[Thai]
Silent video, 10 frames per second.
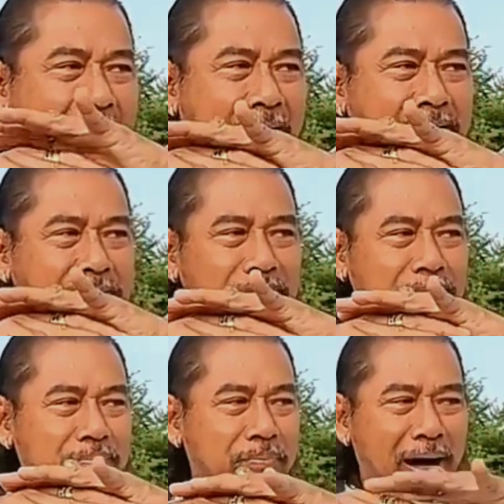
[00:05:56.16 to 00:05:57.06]
การ
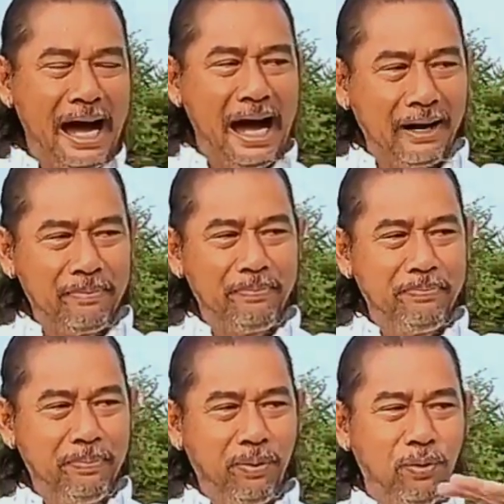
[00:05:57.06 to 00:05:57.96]
ภาค
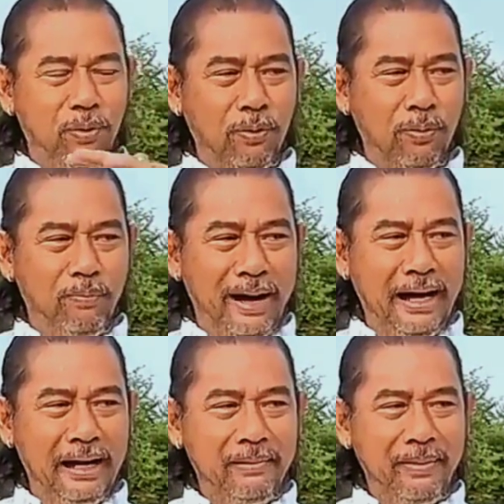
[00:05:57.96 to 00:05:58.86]
ผู้บัง
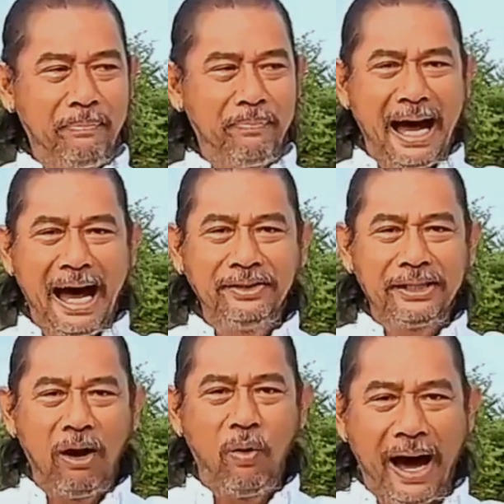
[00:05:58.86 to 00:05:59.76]
คับการ
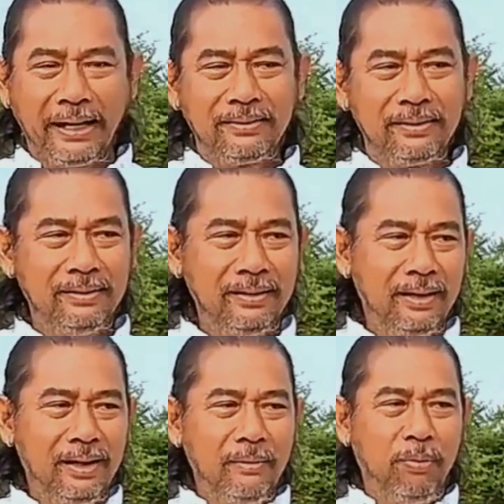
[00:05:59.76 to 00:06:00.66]
จังหวัด
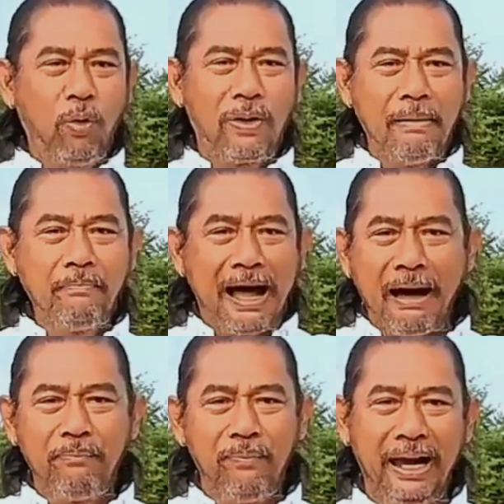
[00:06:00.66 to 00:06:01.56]
ผู้กำ
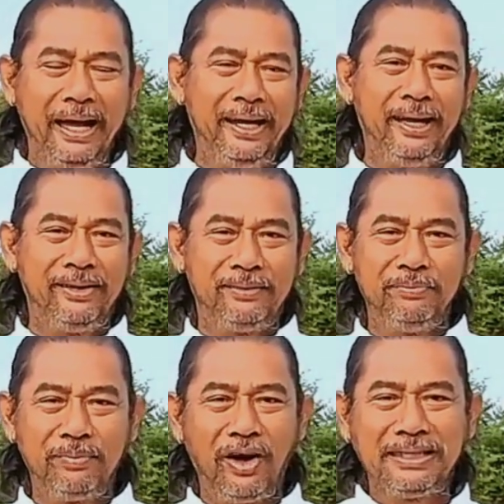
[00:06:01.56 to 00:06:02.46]
กับอะไรเนี่ย
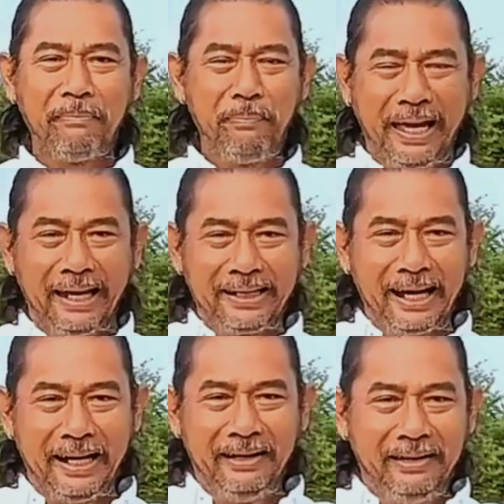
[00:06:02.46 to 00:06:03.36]
ก็จะเปลี่ยนกันใน